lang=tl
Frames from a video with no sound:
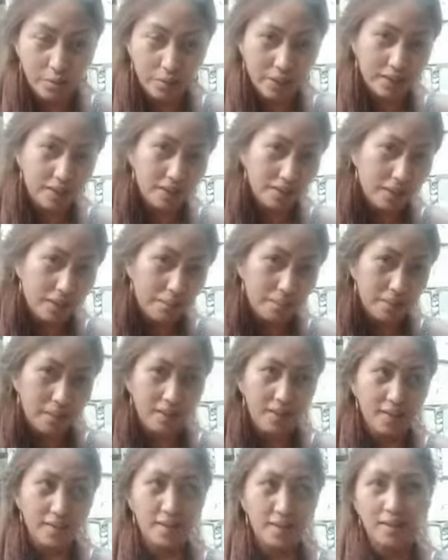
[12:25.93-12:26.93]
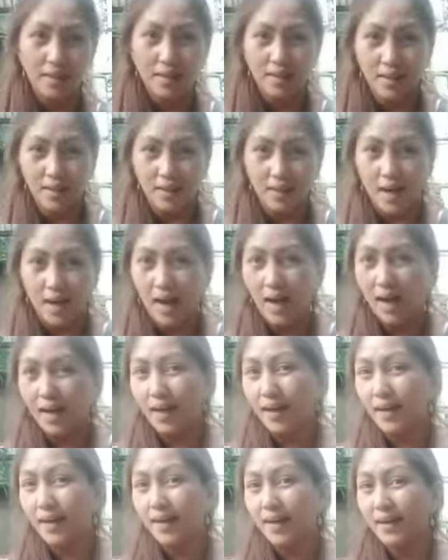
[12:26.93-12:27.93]
Pwede ka mag
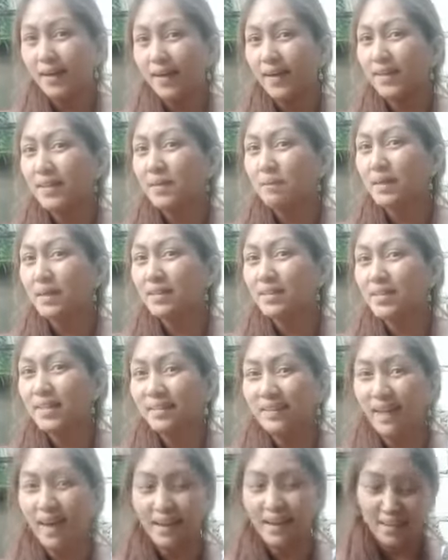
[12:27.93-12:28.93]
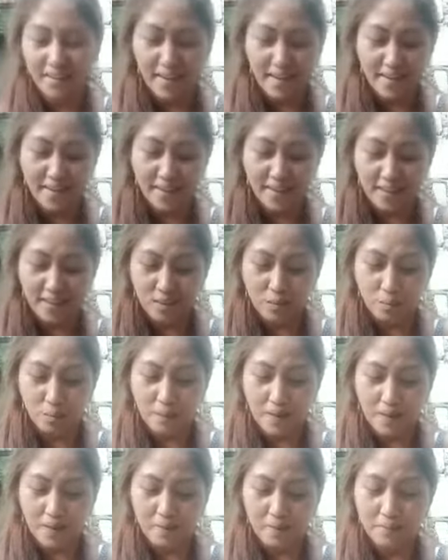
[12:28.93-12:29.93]
uh, element sa dagat, ano
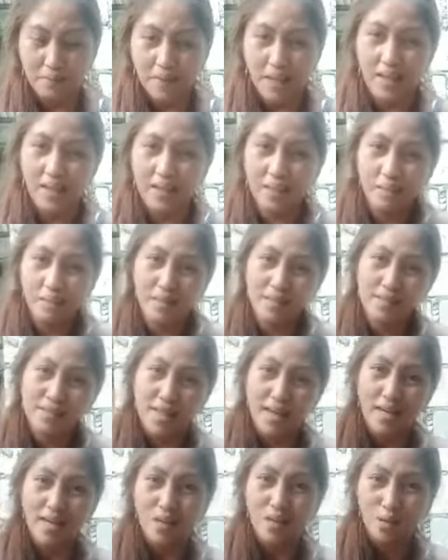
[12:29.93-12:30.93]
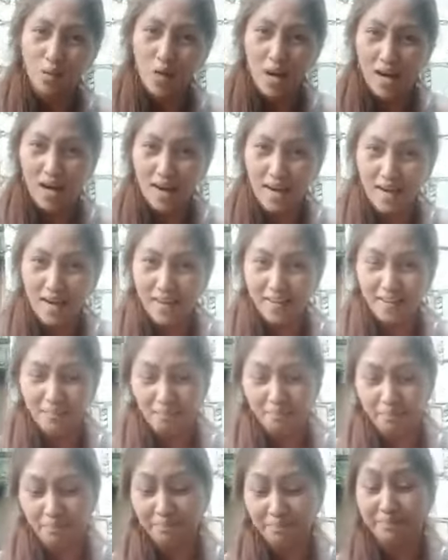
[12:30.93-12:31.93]
pa, element sa
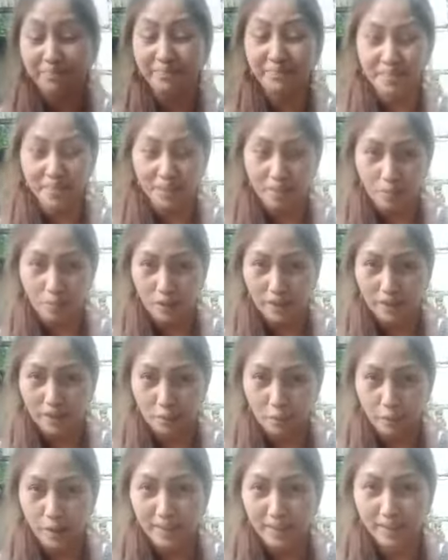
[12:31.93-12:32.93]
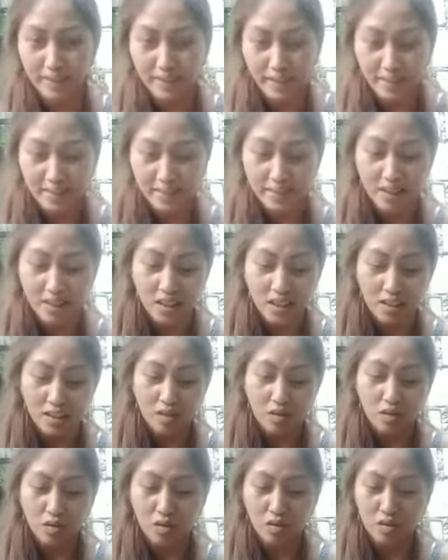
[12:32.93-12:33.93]
kalawakan. Pwede pwede yan.
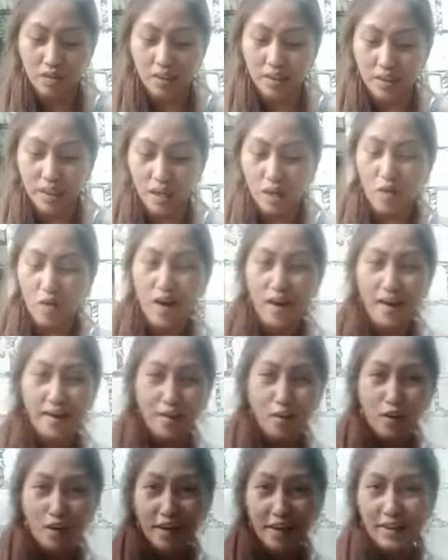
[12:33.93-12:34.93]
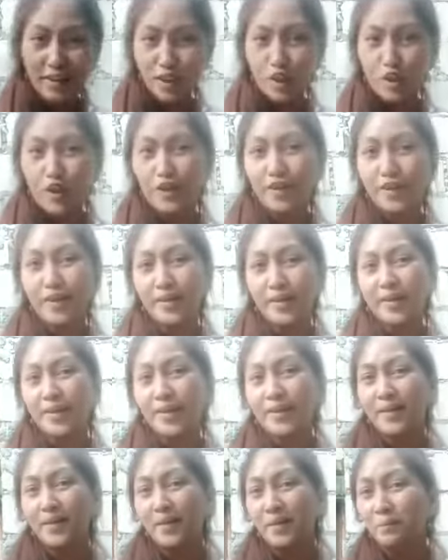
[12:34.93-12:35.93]
Kung ikaw ay collector,
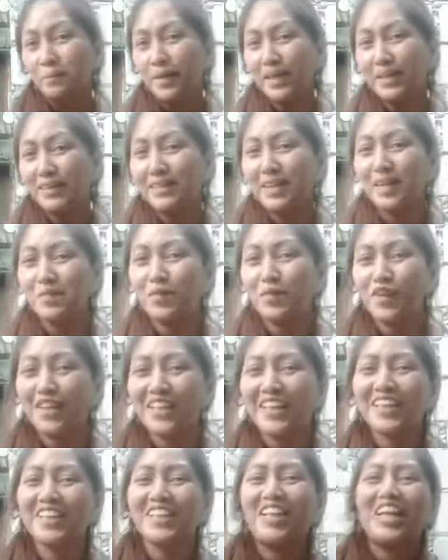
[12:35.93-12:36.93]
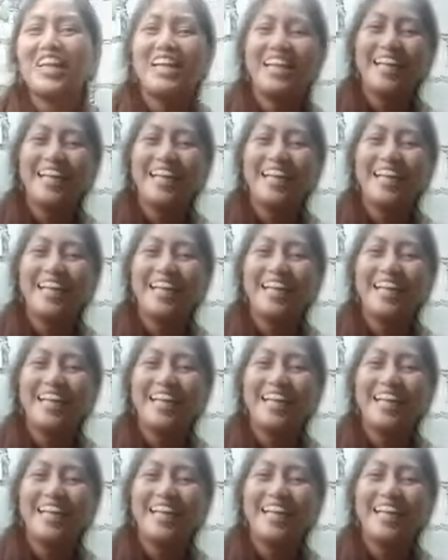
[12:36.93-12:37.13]
big time collector.